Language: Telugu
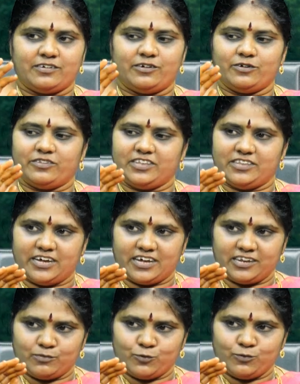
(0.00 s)
రెండవది
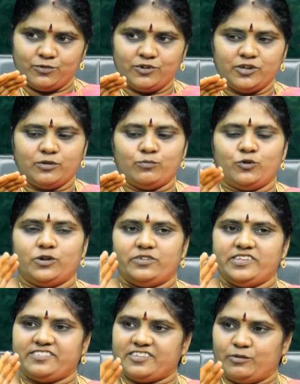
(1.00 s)
ధ్యానము
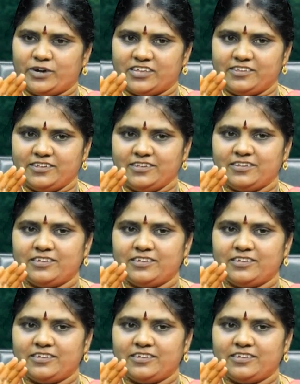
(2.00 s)
మూడవది సమాధి